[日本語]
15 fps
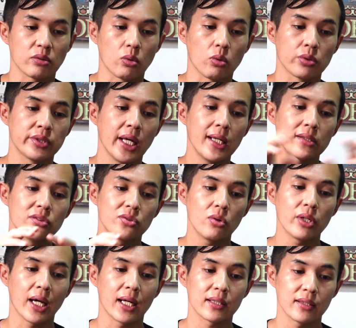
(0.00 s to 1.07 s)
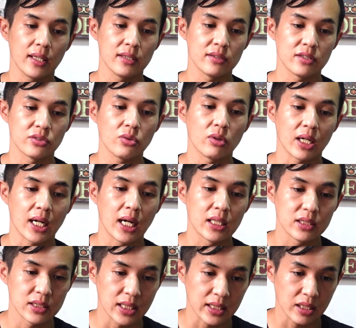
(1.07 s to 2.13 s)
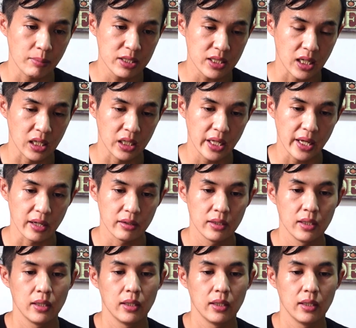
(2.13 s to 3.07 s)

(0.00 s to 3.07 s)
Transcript: のこう戦争に発展しそうな感じになってましたからね。